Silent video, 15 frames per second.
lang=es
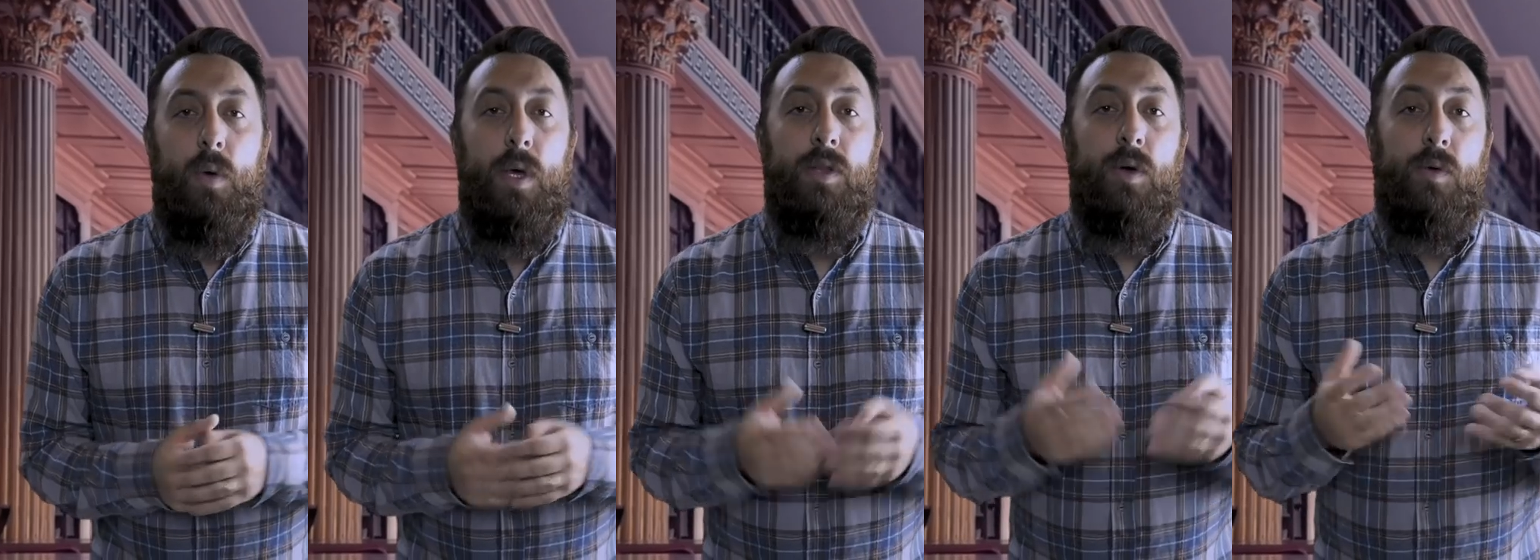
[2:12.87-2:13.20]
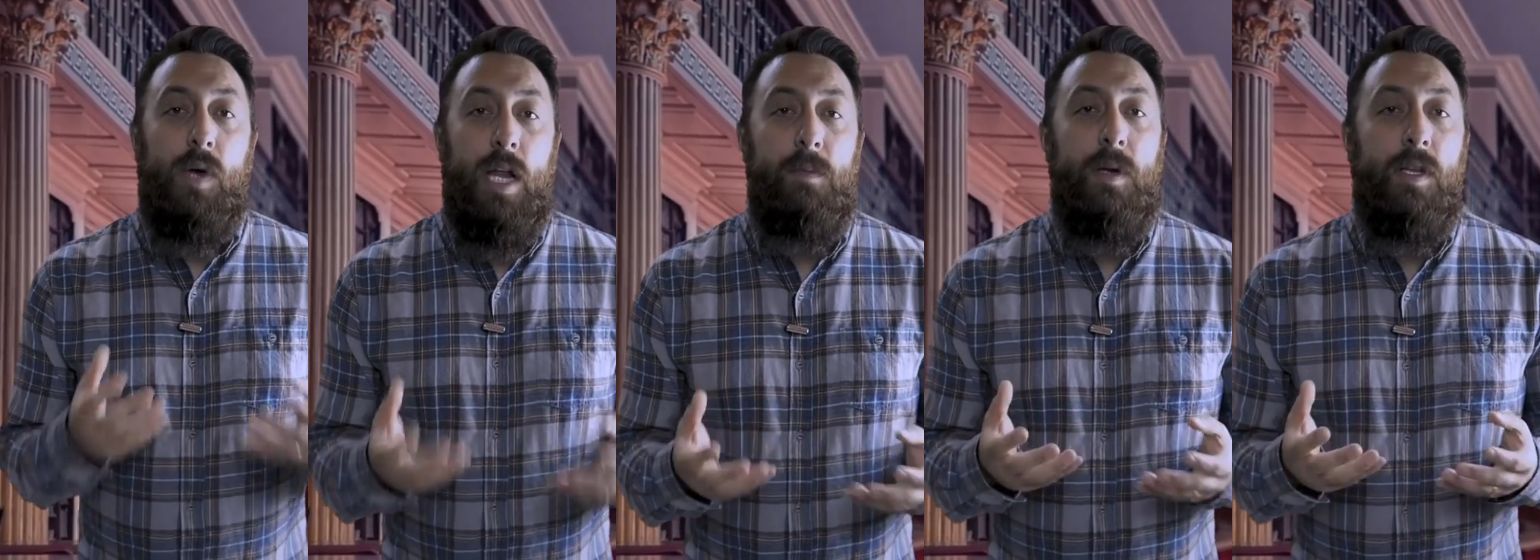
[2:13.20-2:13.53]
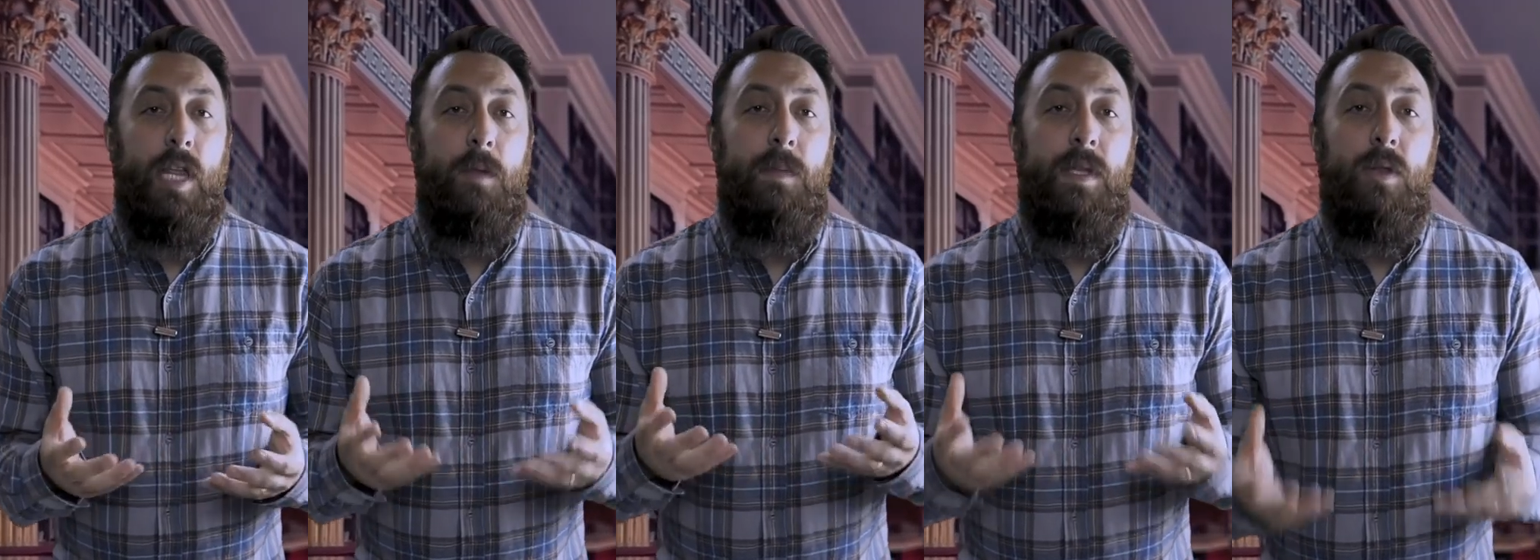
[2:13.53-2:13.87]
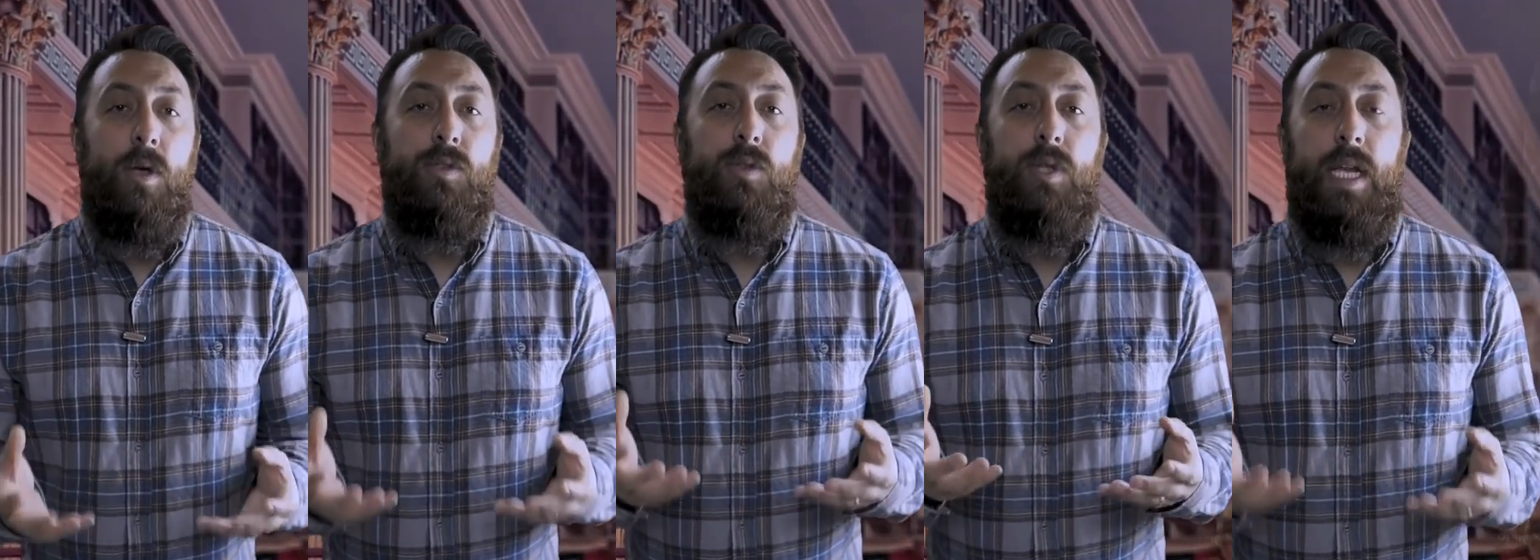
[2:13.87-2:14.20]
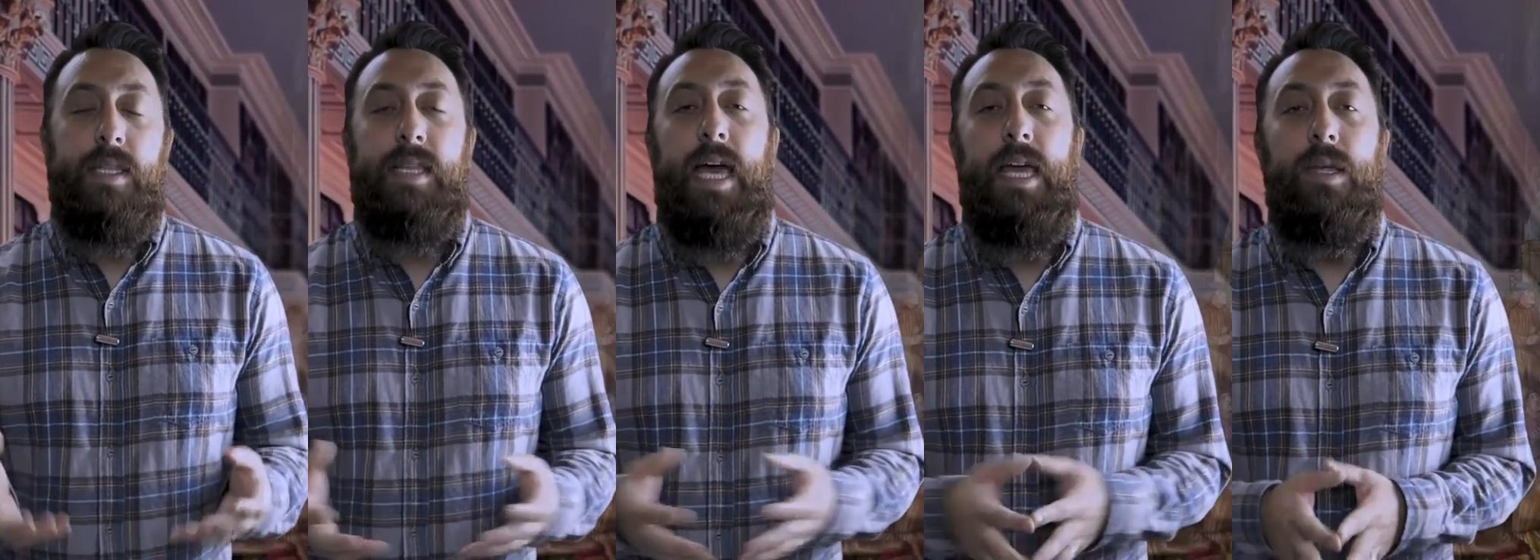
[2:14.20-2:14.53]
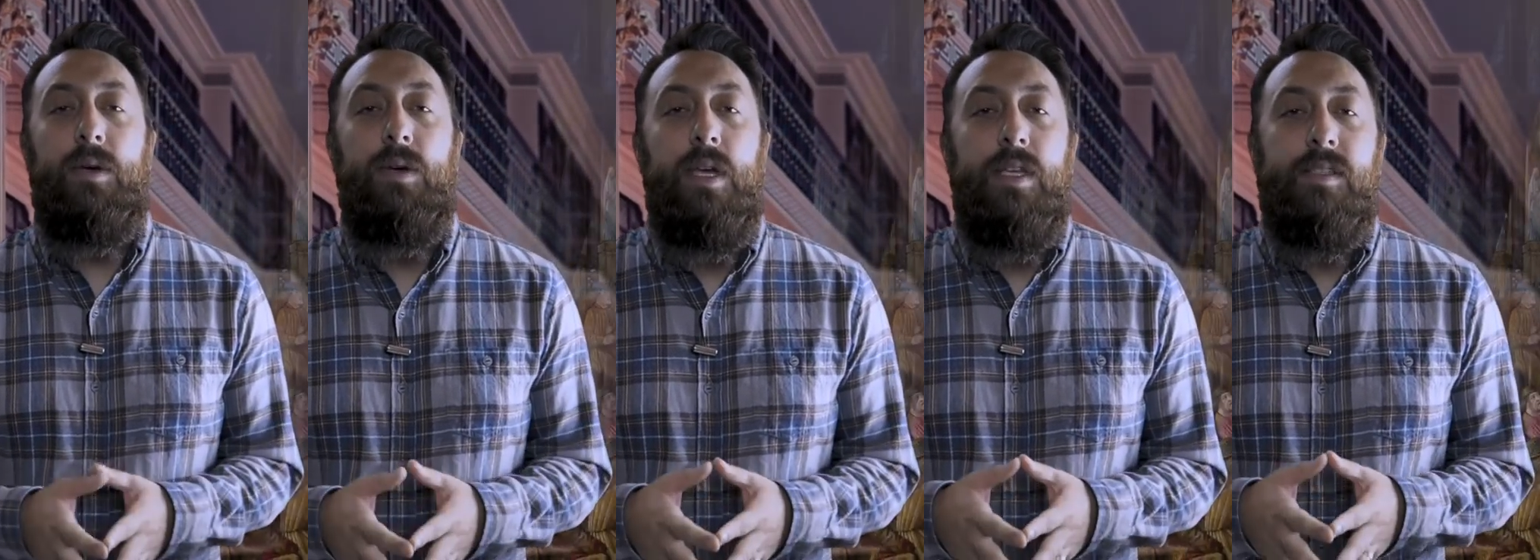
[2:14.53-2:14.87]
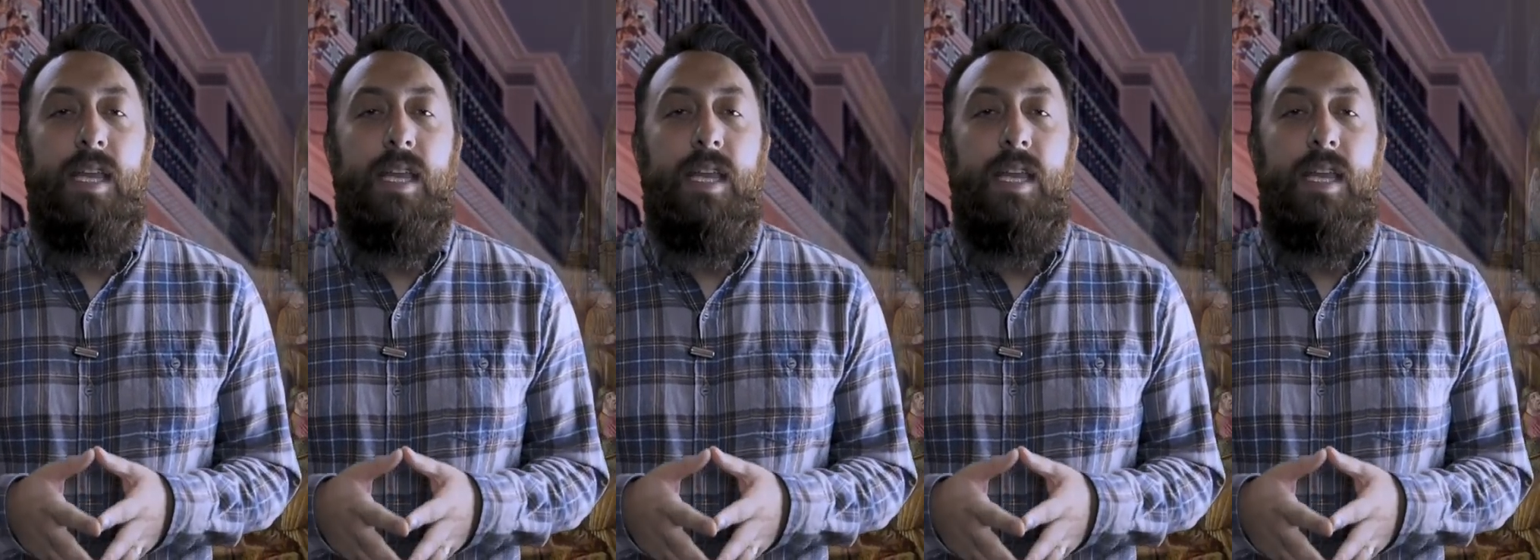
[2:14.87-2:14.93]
Cuando Cranmer terminó su tratado,